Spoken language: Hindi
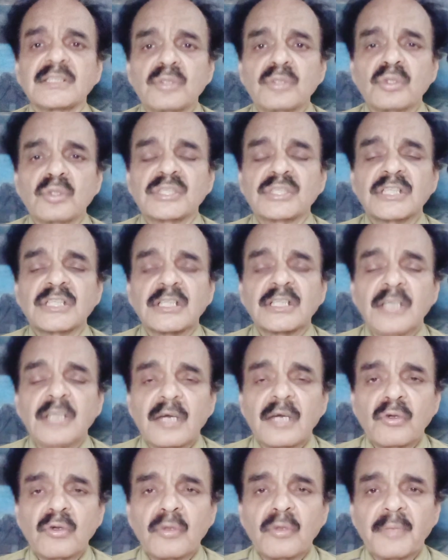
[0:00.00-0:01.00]
जीज़ो
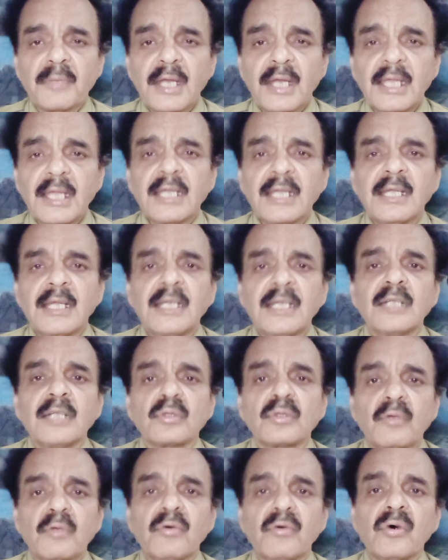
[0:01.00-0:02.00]
रिश्तेदारों को बनाएं
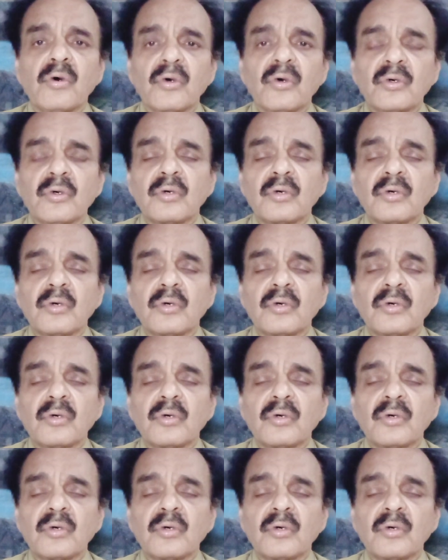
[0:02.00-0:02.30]
तो वो